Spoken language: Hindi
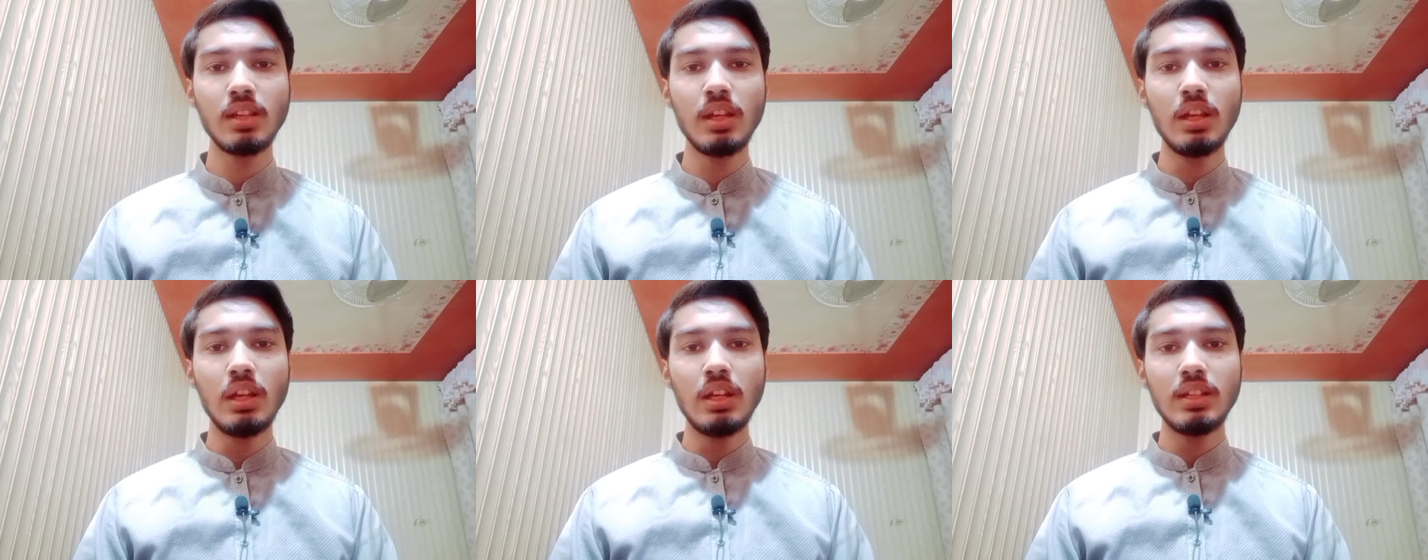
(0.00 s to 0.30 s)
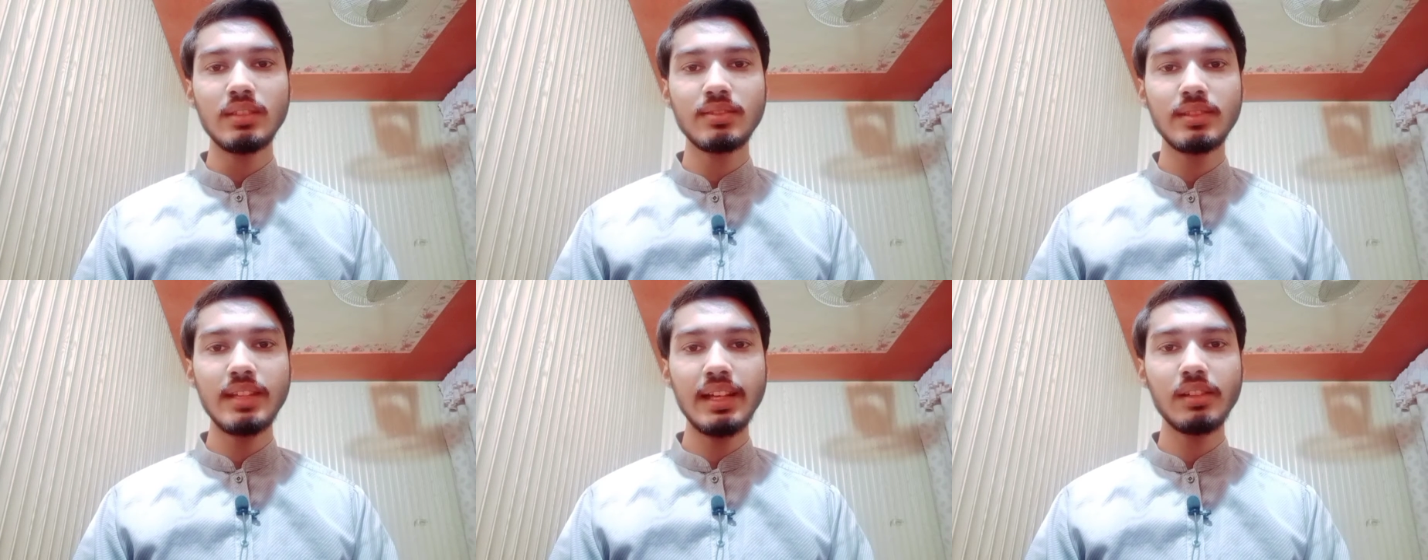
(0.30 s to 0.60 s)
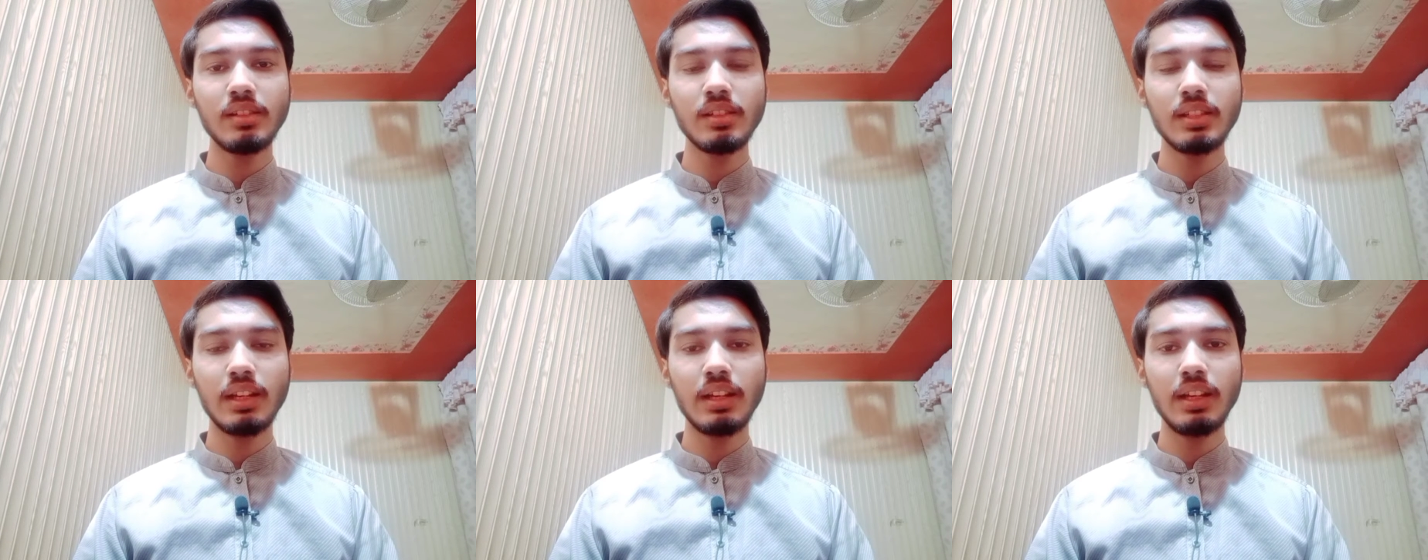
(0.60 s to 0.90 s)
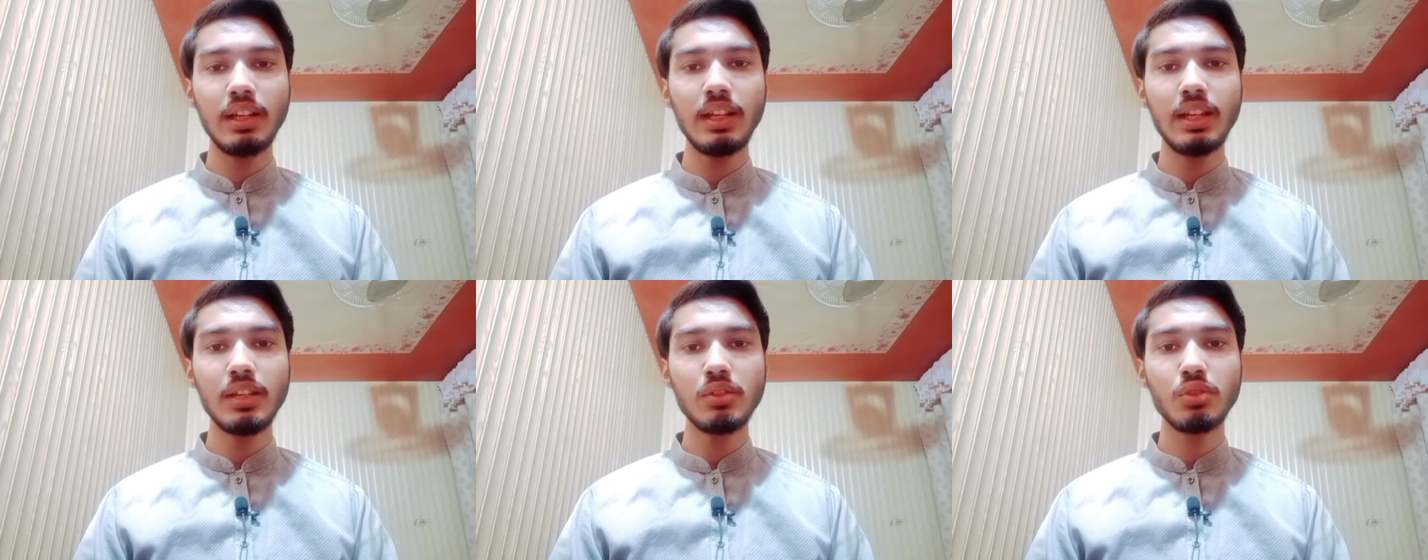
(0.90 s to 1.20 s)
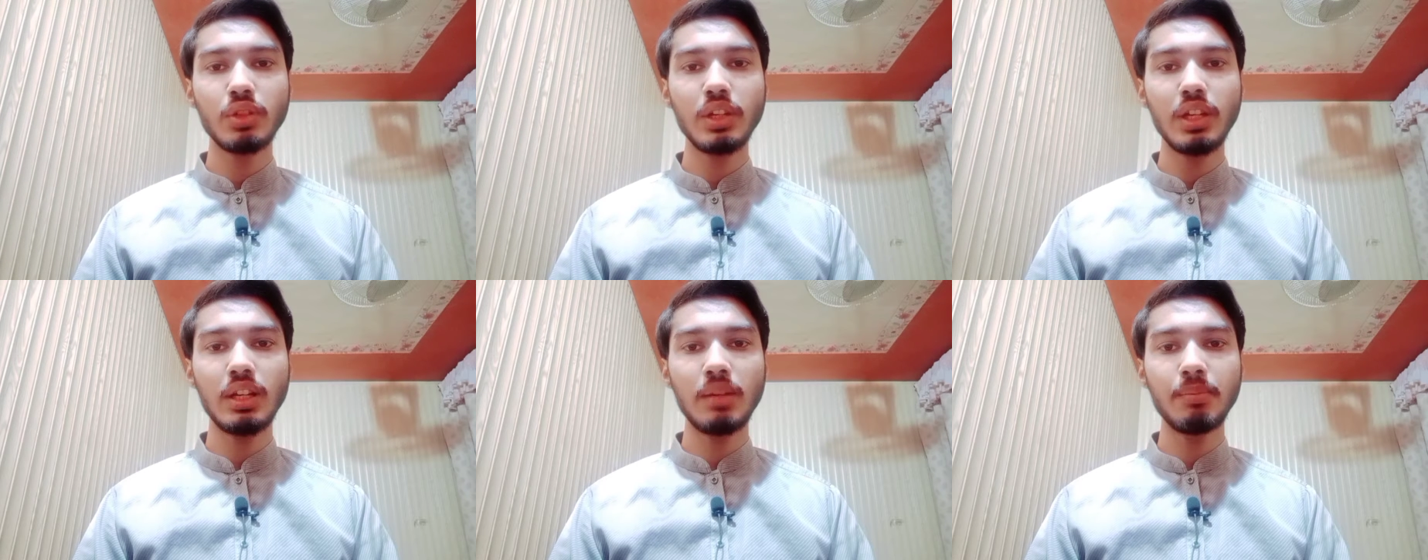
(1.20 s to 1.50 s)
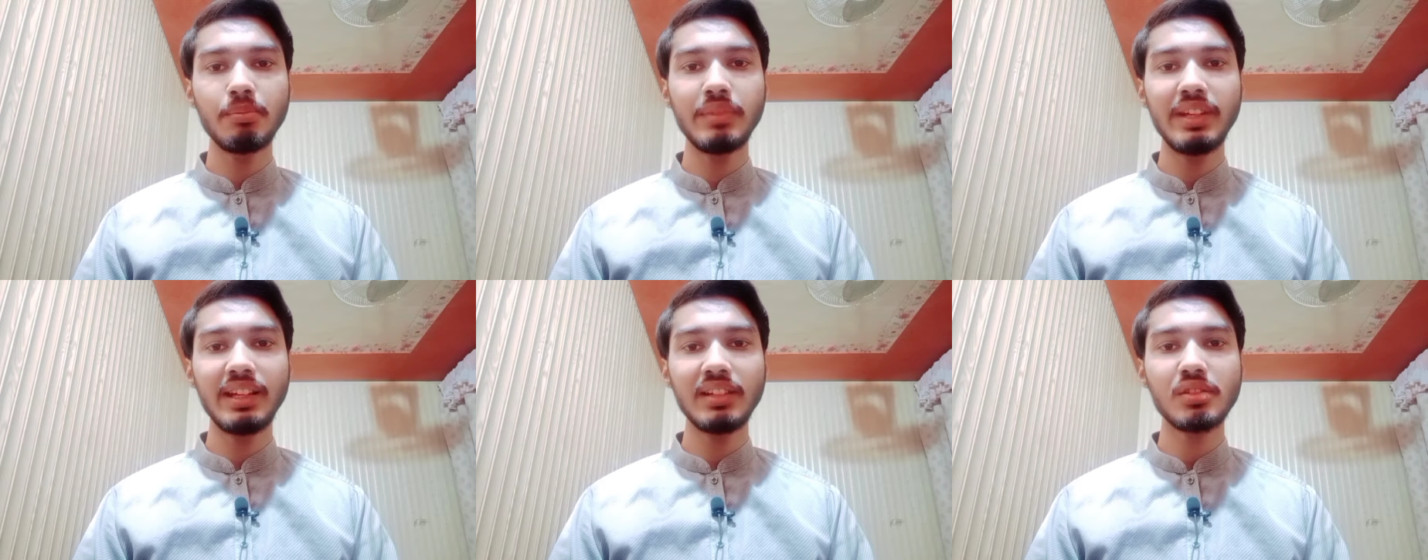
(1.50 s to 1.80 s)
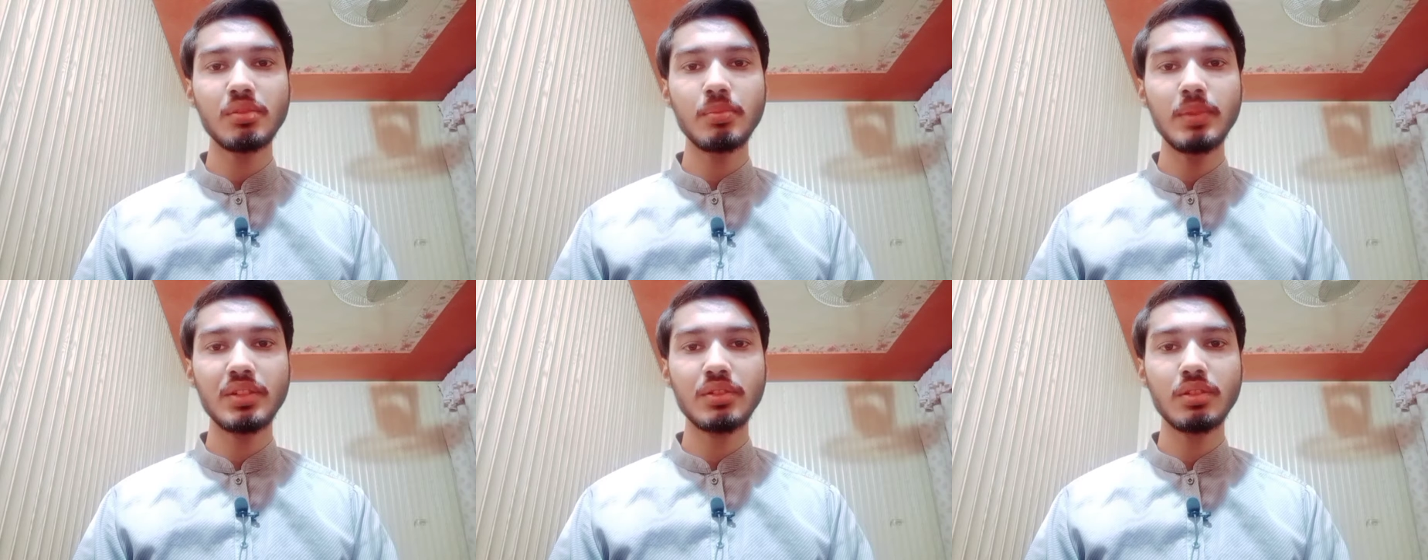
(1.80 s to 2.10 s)
सेलेक्ट करने हैं जो कि हम नेक्स्ट
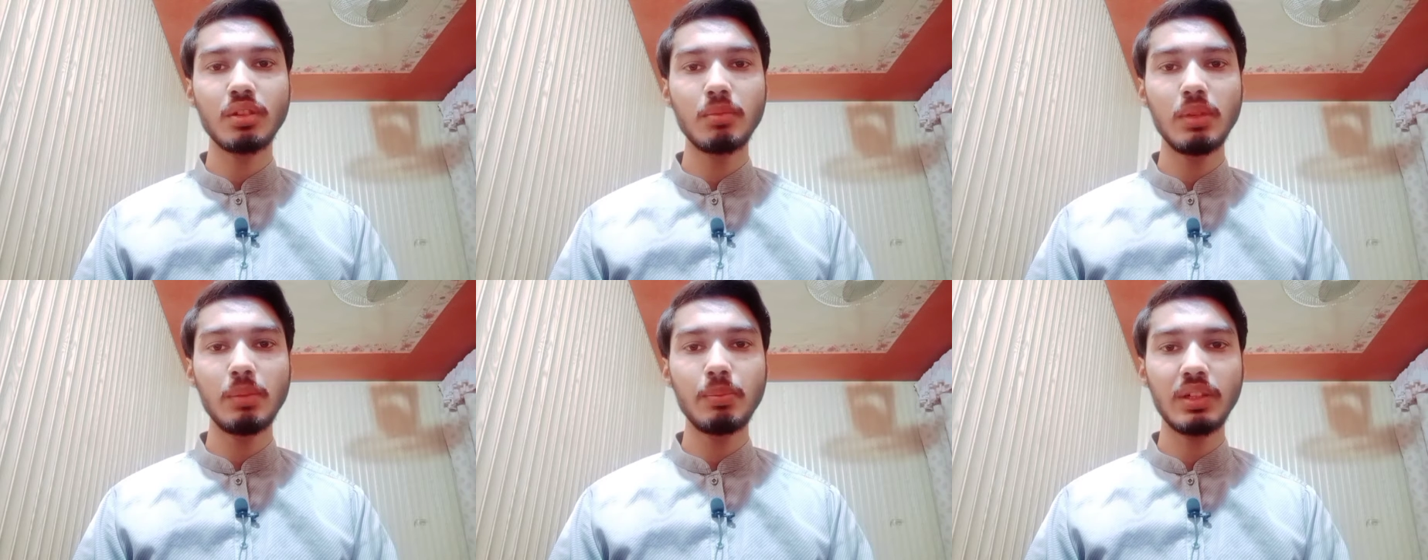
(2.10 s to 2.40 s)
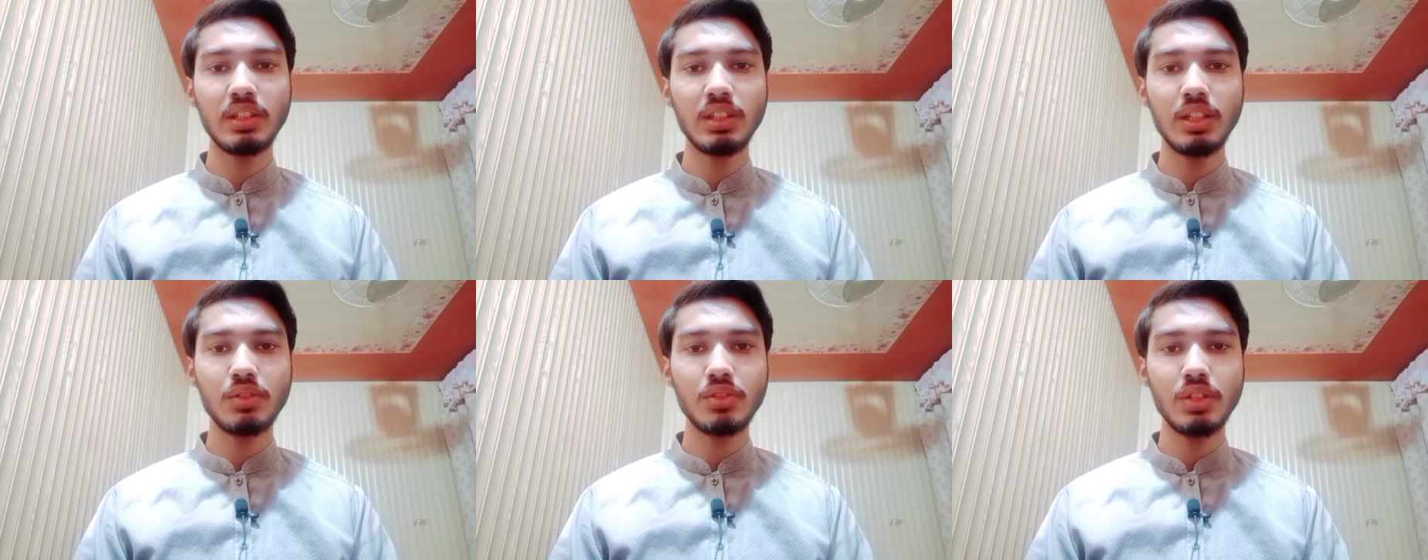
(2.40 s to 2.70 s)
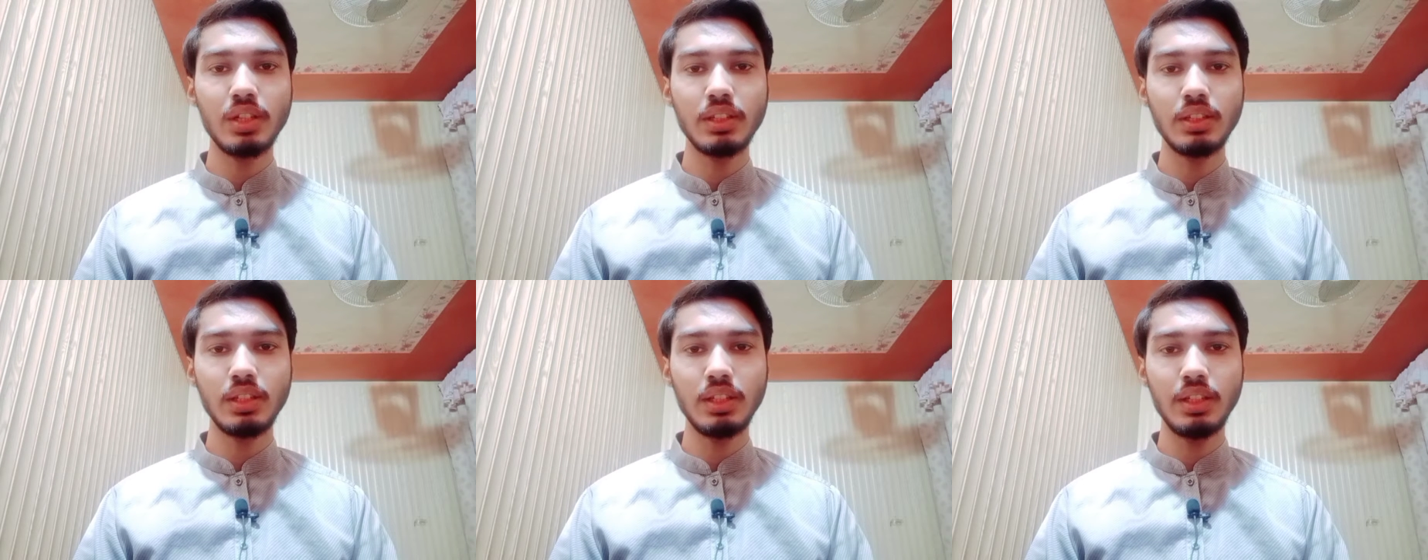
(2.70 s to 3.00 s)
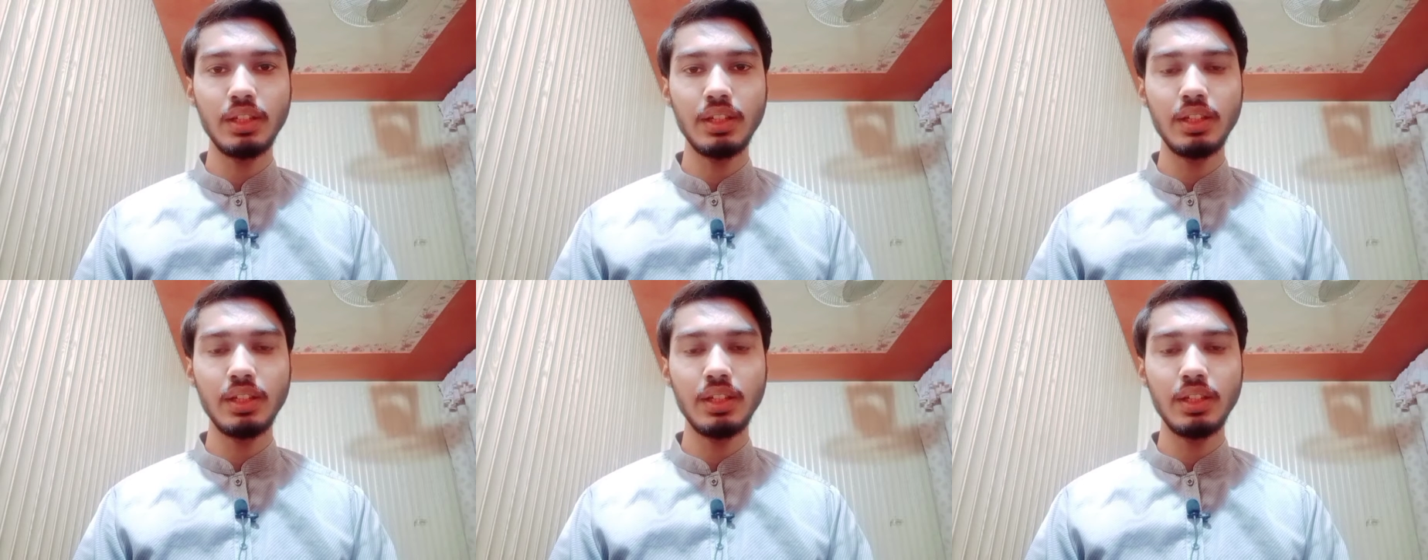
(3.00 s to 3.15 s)
सेमेस्टर में पढ़ना चाहते हैं